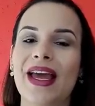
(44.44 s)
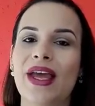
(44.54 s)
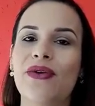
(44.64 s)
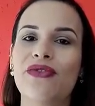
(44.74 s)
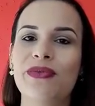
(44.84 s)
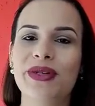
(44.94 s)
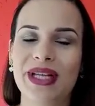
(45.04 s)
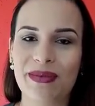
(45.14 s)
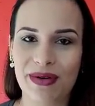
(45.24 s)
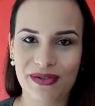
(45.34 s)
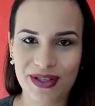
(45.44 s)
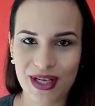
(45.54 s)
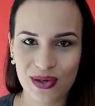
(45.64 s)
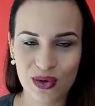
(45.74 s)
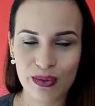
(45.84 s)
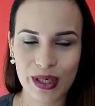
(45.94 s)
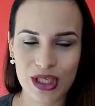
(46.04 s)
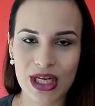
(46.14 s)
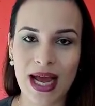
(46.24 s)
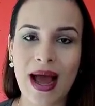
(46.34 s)
eu vou mostrar pra vocês e
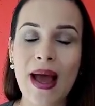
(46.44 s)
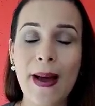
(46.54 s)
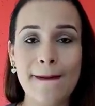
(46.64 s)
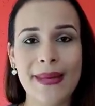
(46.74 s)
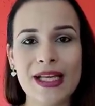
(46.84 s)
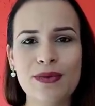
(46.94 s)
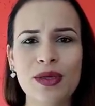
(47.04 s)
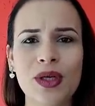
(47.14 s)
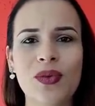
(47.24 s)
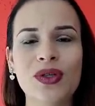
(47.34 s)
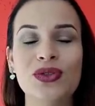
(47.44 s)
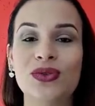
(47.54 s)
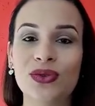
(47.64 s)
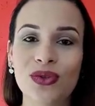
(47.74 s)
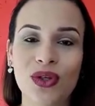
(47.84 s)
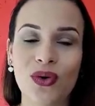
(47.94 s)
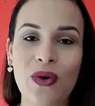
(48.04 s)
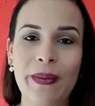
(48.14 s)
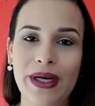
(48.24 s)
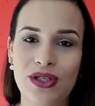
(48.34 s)
compartilhar. Mas, por enquanto, tudo que eu
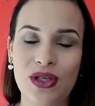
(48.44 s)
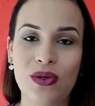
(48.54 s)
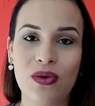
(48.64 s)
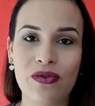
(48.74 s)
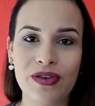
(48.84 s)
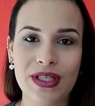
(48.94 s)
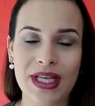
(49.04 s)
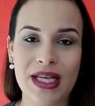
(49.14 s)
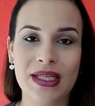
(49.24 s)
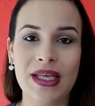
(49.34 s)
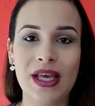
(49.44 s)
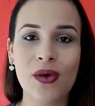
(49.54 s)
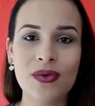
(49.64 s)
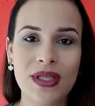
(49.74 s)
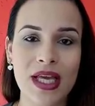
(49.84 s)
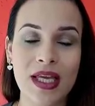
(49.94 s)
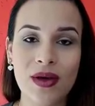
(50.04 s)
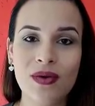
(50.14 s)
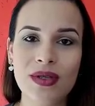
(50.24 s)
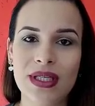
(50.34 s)
compartilho com vocês, que eu usei, que
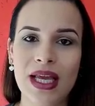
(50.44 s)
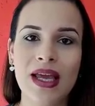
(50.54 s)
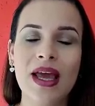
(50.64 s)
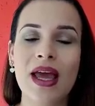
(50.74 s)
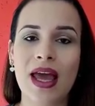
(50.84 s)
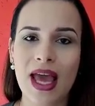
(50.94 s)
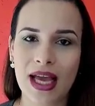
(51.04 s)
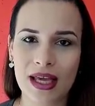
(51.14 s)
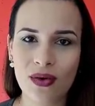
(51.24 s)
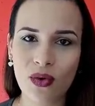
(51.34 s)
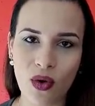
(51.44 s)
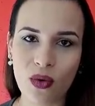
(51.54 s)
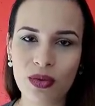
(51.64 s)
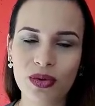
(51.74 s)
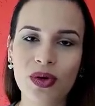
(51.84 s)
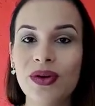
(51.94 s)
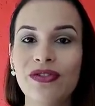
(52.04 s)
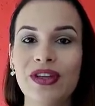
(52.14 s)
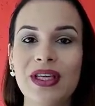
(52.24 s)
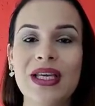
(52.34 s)
eu gostei, é que eu compro. Então, eu
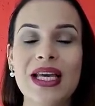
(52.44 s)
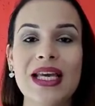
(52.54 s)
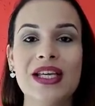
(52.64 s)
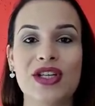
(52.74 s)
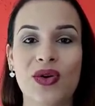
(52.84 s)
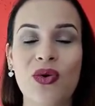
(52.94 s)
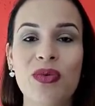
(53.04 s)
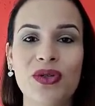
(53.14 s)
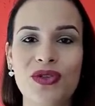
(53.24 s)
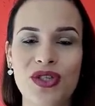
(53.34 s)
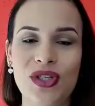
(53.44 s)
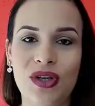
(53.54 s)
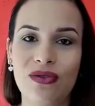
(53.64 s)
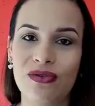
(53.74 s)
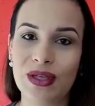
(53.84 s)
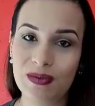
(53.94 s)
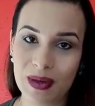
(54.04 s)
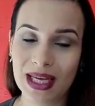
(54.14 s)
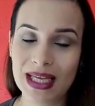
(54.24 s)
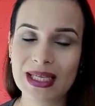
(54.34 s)
vim, chegou um produtinho que eu
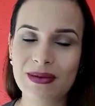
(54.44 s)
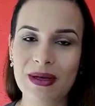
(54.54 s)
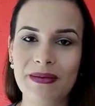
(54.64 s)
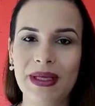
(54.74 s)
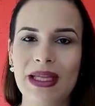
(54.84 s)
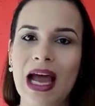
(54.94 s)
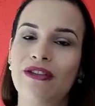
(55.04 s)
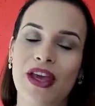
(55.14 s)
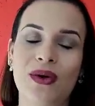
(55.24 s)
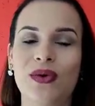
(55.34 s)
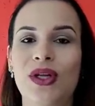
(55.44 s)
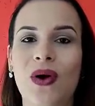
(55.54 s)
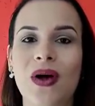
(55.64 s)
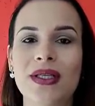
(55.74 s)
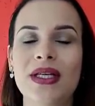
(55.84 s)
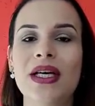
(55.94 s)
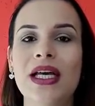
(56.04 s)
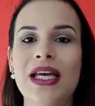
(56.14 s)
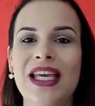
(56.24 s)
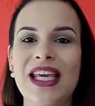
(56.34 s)
quis experimentar, fiquei curiosa,
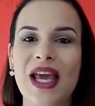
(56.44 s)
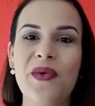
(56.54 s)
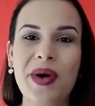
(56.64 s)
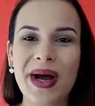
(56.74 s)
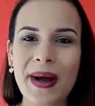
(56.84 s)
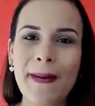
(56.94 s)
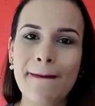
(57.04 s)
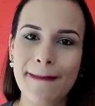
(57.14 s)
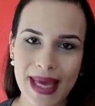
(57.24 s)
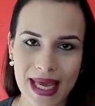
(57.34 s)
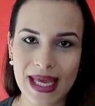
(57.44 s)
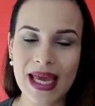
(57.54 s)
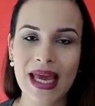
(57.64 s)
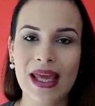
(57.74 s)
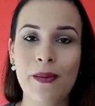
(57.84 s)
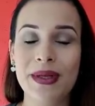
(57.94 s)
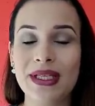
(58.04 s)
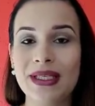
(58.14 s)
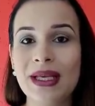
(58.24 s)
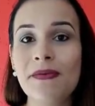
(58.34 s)
e eu amei. E eu
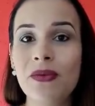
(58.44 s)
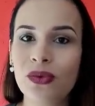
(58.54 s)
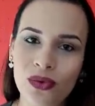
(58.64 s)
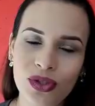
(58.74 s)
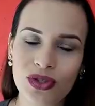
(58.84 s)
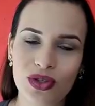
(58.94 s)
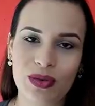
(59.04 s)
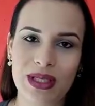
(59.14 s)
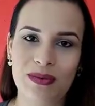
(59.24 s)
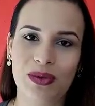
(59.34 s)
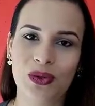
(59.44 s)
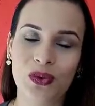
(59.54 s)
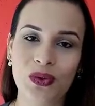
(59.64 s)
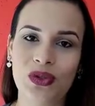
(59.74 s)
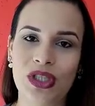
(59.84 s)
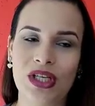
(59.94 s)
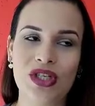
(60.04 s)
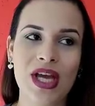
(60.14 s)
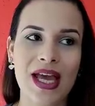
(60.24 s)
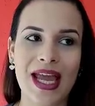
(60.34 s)
pesquisei muito sobre esse produto,
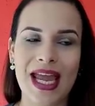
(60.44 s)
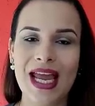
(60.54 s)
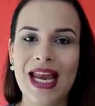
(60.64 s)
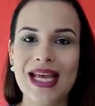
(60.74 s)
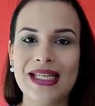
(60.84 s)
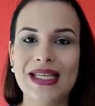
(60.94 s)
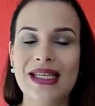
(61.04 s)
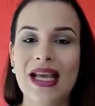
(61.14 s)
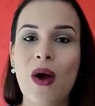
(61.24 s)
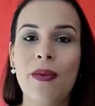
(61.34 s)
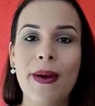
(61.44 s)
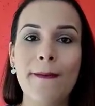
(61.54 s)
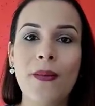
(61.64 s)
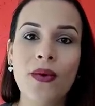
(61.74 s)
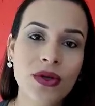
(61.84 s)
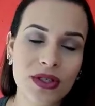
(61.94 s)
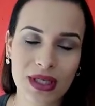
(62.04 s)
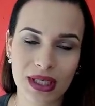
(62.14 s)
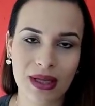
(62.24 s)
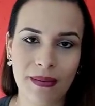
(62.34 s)
gente. Ele é essencial para muitos
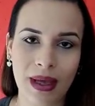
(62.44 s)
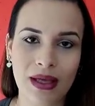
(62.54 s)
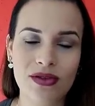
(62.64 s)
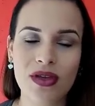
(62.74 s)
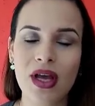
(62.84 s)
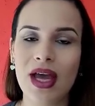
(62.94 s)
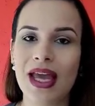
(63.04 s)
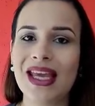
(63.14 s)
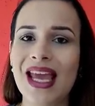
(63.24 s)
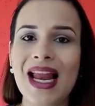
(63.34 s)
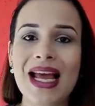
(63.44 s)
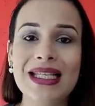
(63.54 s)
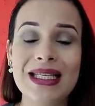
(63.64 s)
tratamentos e ele é